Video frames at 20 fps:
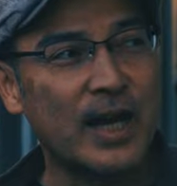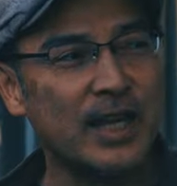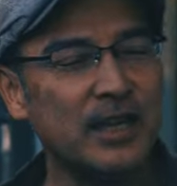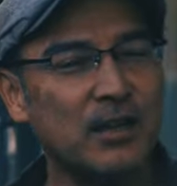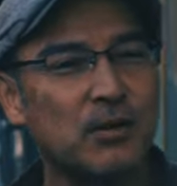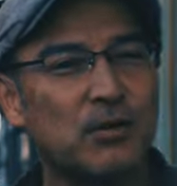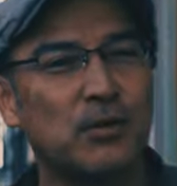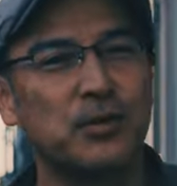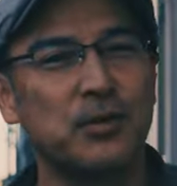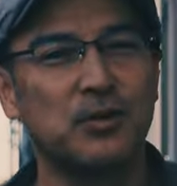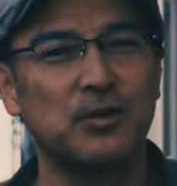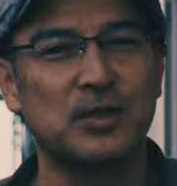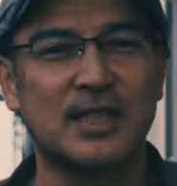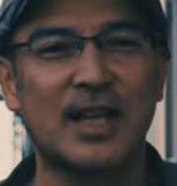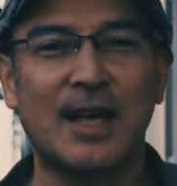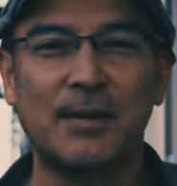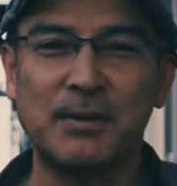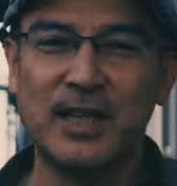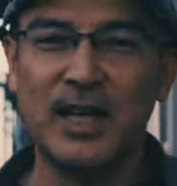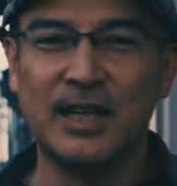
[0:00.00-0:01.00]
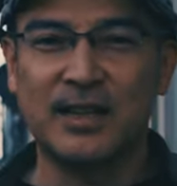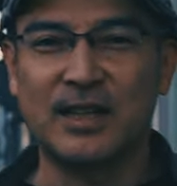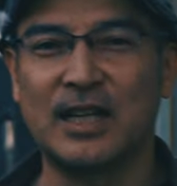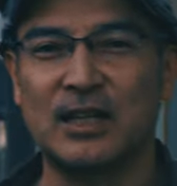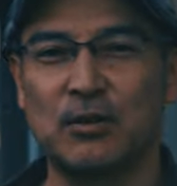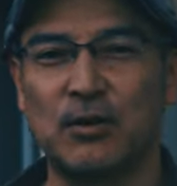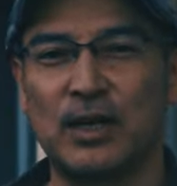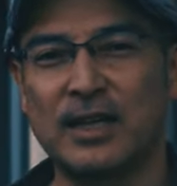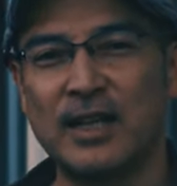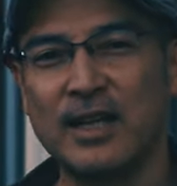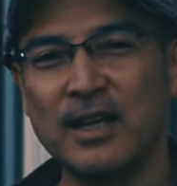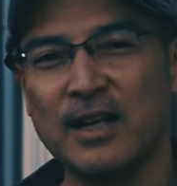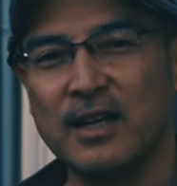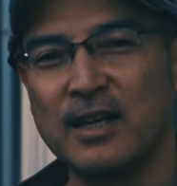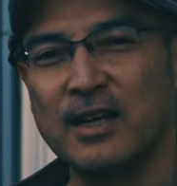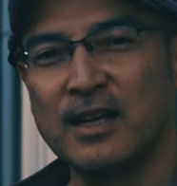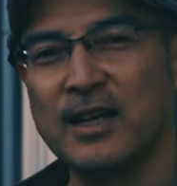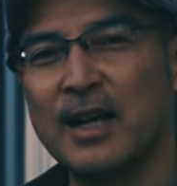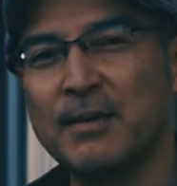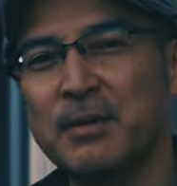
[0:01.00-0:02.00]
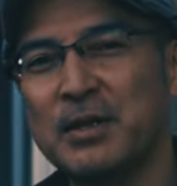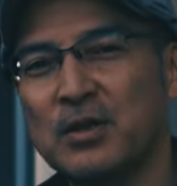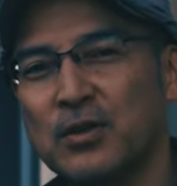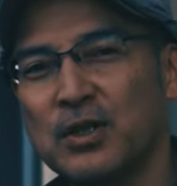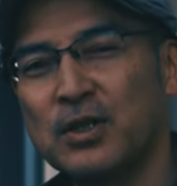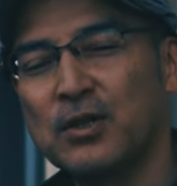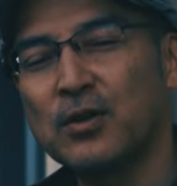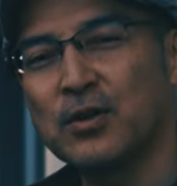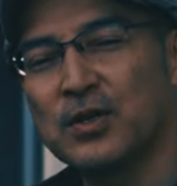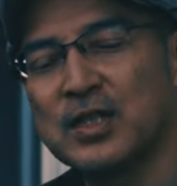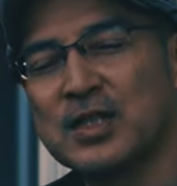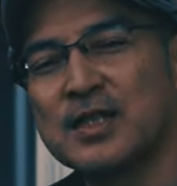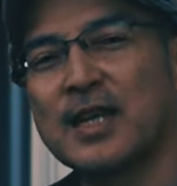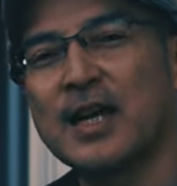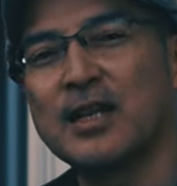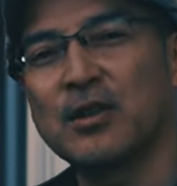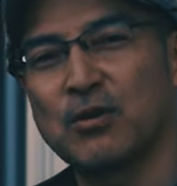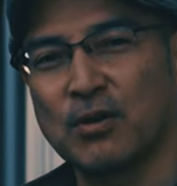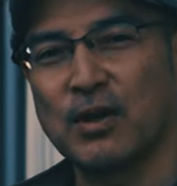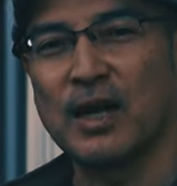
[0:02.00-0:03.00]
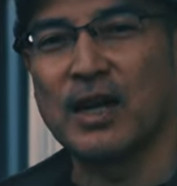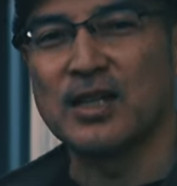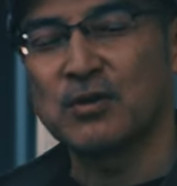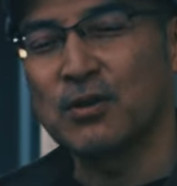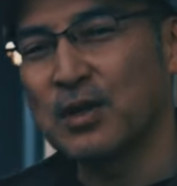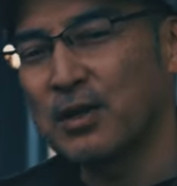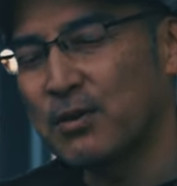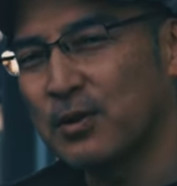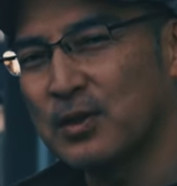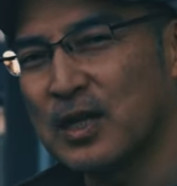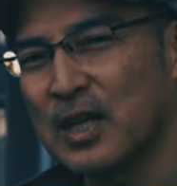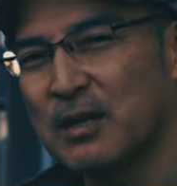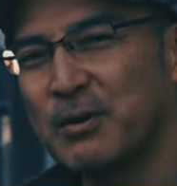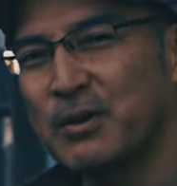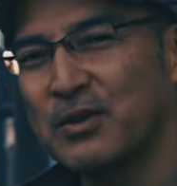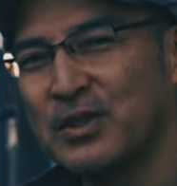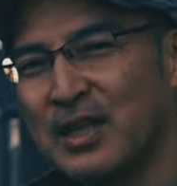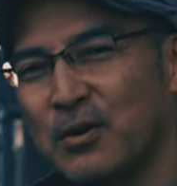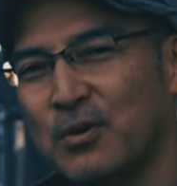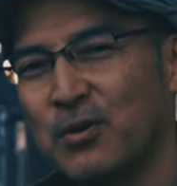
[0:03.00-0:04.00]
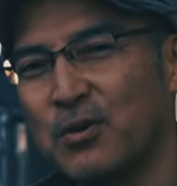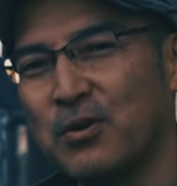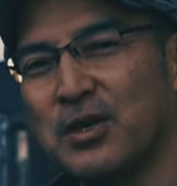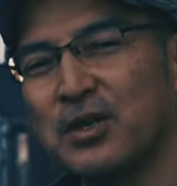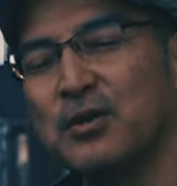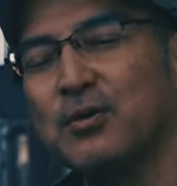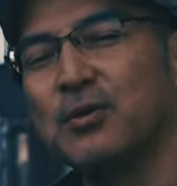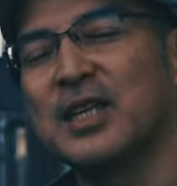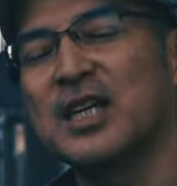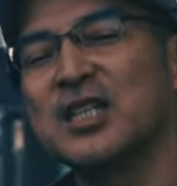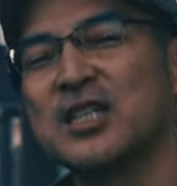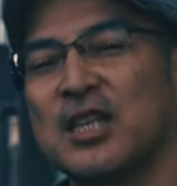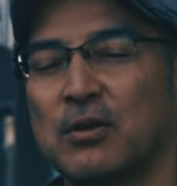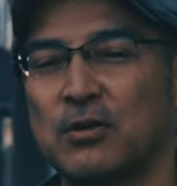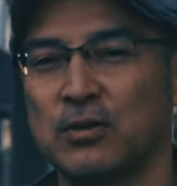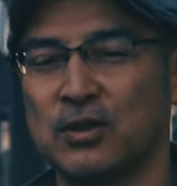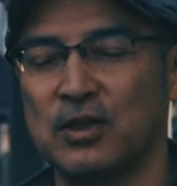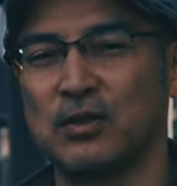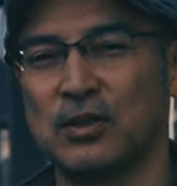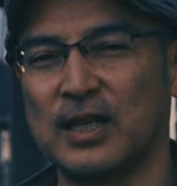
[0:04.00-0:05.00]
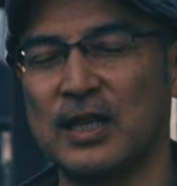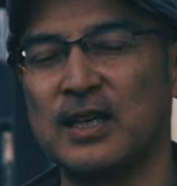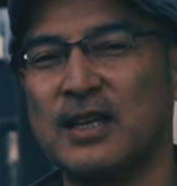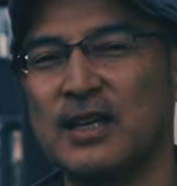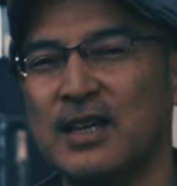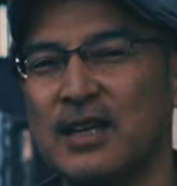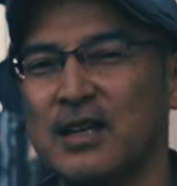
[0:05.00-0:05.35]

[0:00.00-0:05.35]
いこういうサビだったりとかね壁の色の質感とかそれをなるべくねこう色を出していくっていうね